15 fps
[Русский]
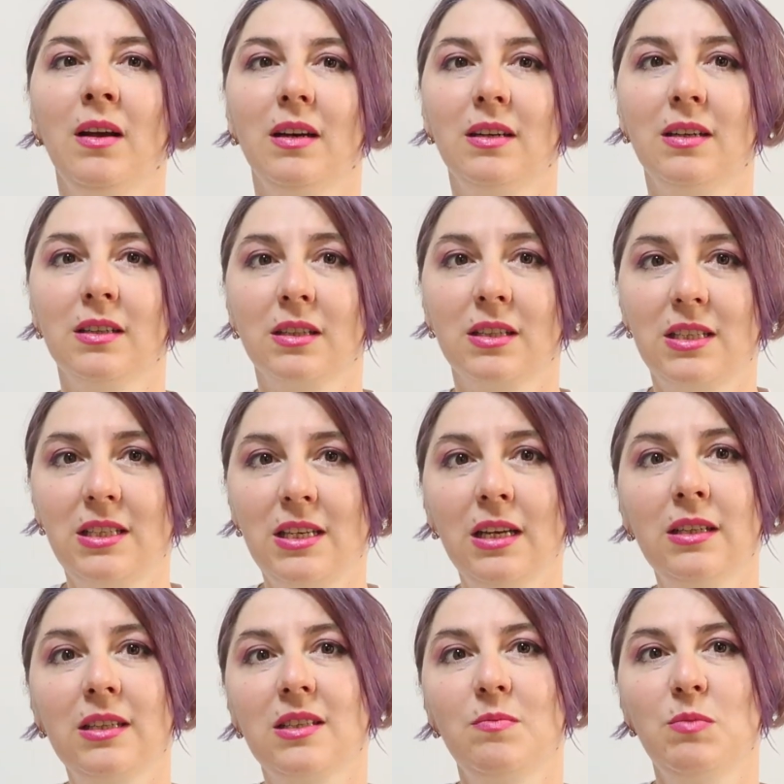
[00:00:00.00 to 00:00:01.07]
э,
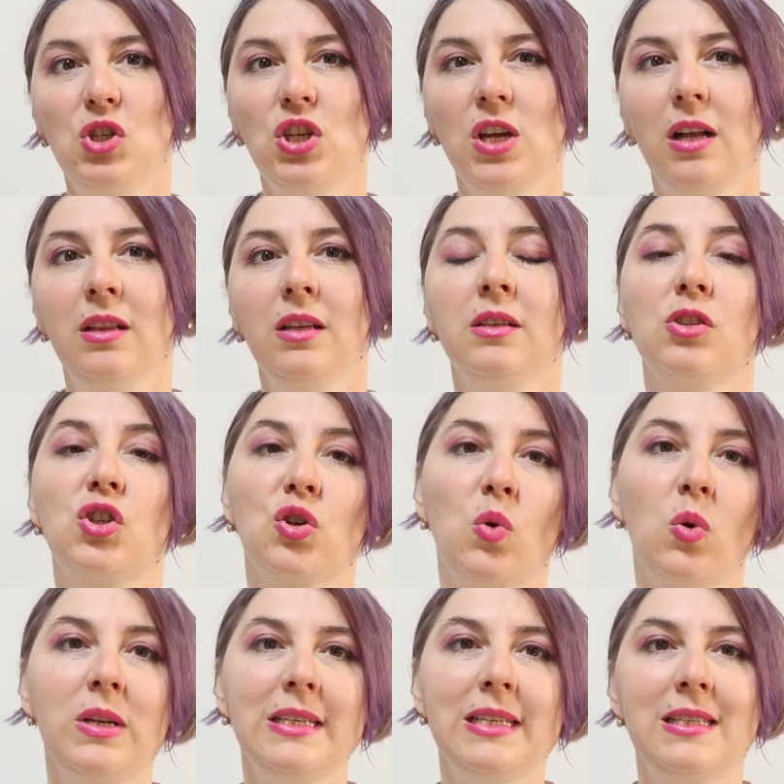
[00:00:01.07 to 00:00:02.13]
где размещала
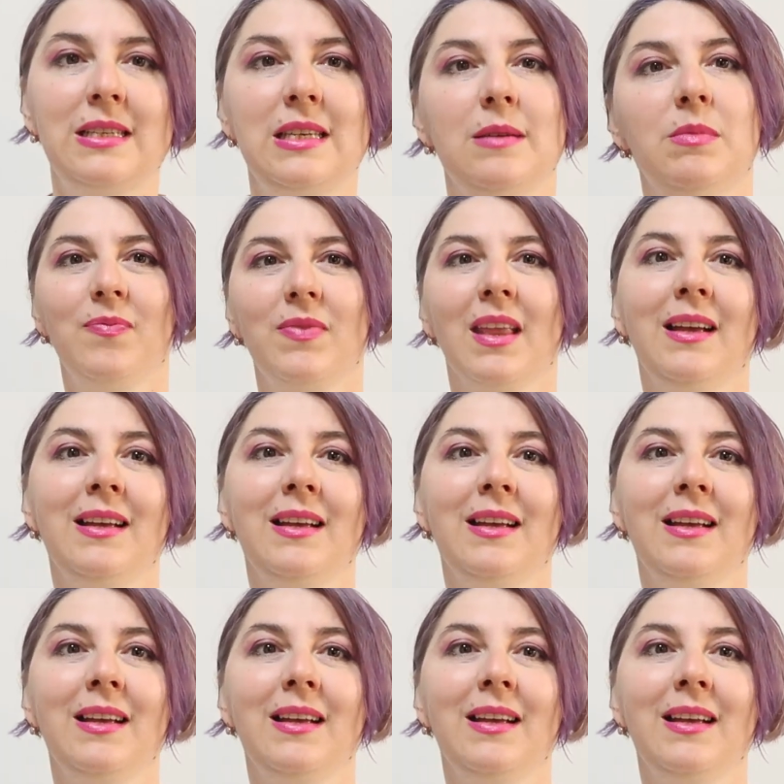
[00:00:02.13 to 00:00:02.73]
школьные темы.